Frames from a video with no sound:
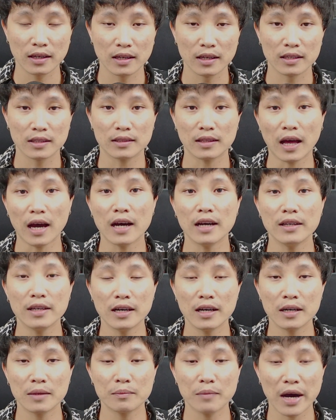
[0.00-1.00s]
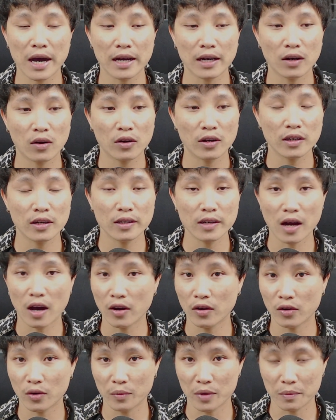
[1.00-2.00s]
ta dương ban lối
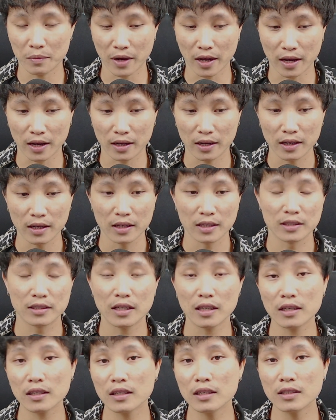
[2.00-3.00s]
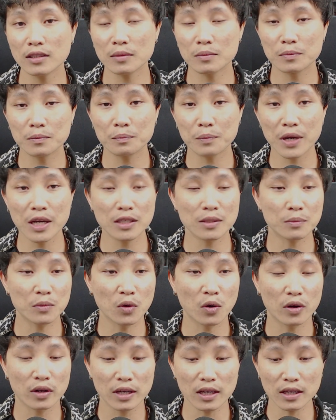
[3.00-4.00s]
đôi rồi biệp nà chẳng cứ dùng pi dùng
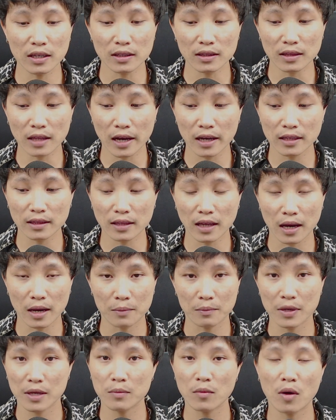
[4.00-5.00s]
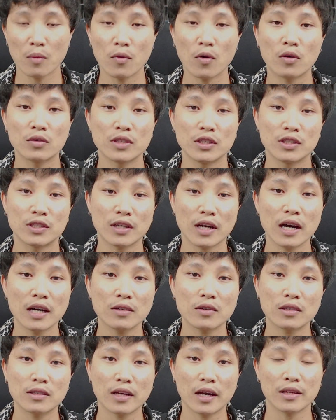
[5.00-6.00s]
nguồn ấy tay tài miên bóng ôn gì chán
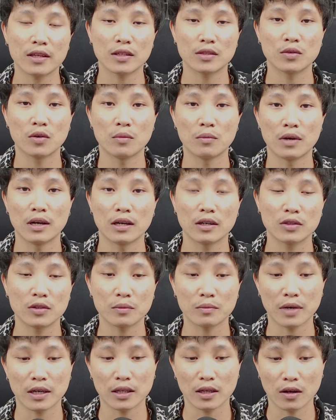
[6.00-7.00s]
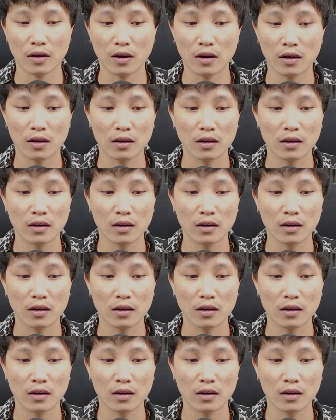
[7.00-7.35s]
có tay xùm mà lời phim mặt tặng ọ